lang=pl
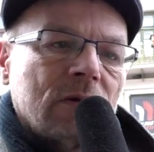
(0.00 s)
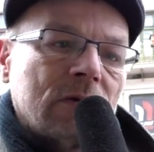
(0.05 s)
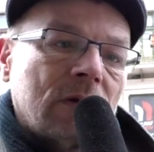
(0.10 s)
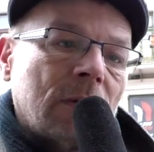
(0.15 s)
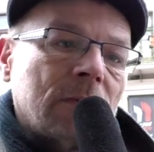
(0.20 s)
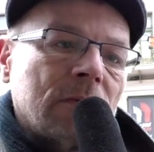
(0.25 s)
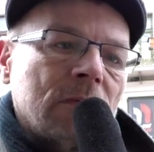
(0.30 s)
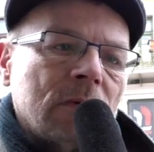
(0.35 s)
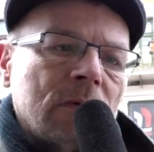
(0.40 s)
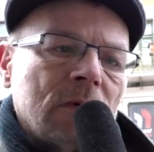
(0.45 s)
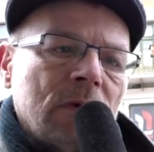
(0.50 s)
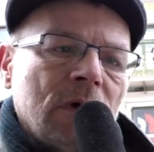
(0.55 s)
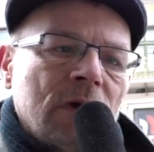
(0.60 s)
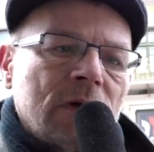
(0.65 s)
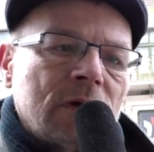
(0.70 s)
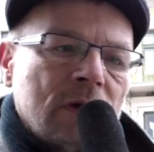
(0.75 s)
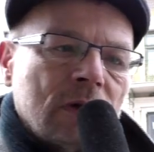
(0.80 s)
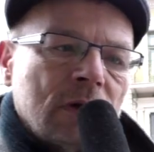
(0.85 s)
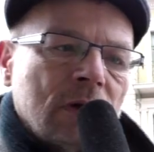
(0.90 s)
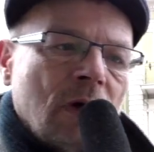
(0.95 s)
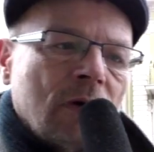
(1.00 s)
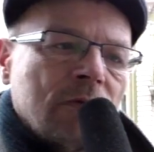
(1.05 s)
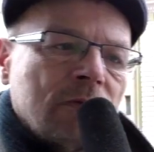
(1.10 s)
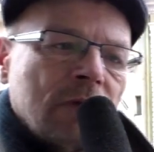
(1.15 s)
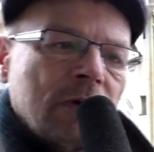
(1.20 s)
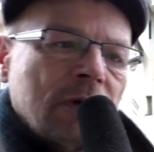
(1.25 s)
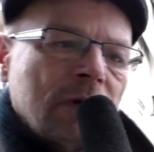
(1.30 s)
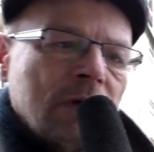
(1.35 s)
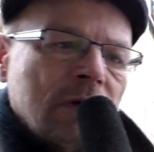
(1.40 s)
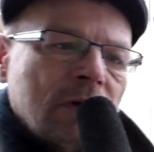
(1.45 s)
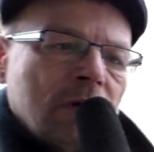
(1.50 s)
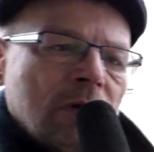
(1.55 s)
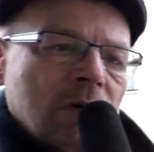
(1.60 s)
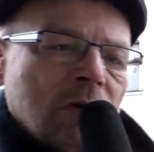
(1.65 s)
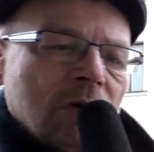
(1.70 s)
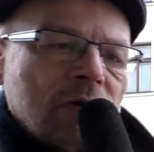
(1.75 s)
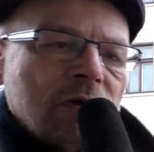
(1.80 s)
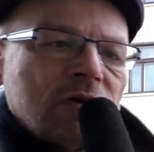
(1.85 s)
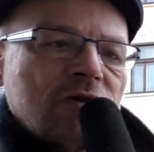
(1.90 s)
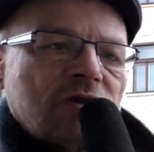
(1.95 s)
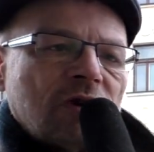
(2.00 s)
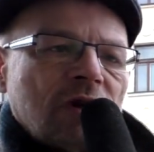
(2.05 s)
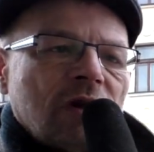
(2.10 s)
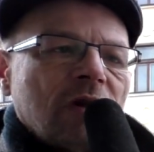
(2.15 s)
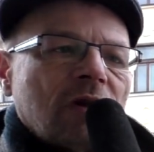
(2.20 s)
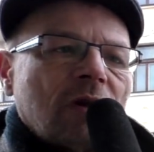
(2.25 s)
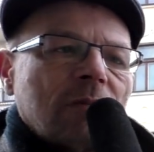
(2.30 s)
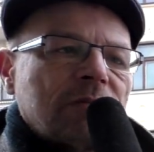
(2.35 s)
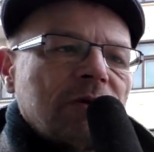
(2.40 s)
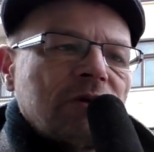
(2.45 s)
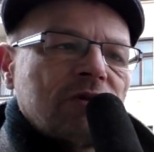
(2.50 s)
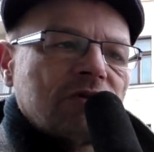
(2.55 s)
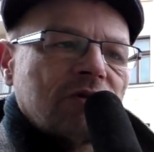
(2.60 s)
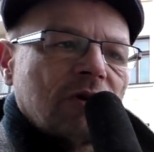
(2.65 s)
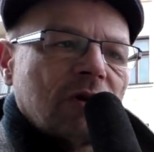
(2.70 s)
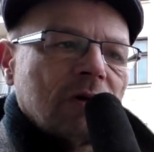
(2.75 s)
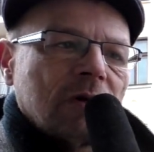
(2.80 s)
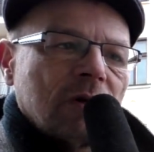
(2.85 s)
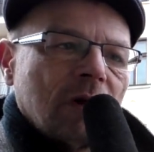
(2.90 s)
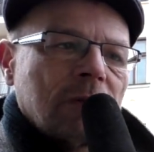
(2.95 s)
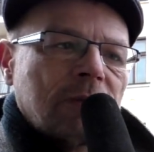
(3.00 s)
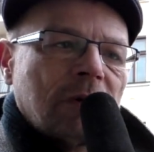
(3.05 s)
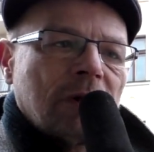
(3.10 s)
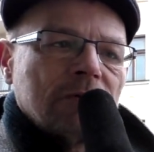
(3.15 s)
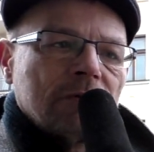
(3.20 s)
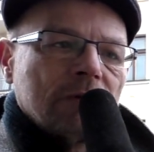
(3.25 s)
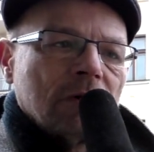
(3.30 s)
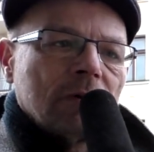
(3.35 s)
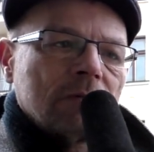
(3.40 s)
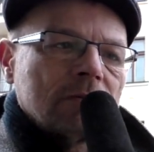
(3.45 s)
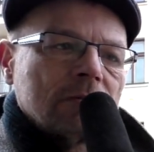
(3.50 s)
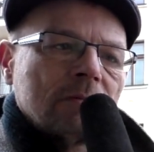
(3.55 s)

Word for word: No, tam nikt nowy do nich się nie zapisze na pewno.